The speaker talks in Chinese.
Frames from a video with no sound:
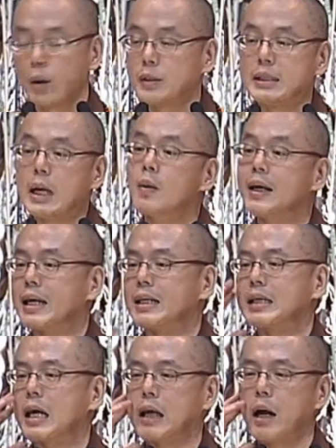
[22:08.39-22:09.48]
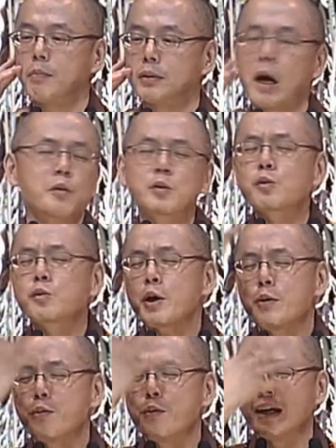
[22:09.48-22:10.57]
你在我脸上看不到岁
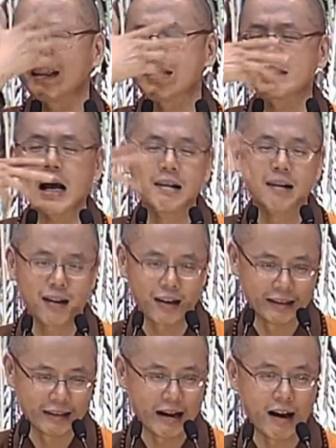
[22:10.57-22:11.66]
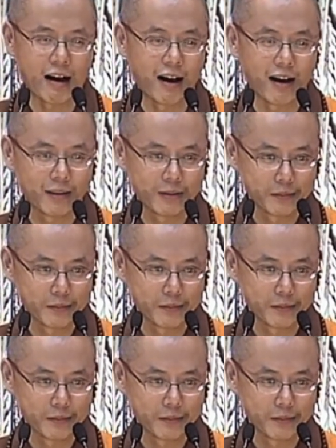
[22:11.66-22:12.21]
月的伤痕啊，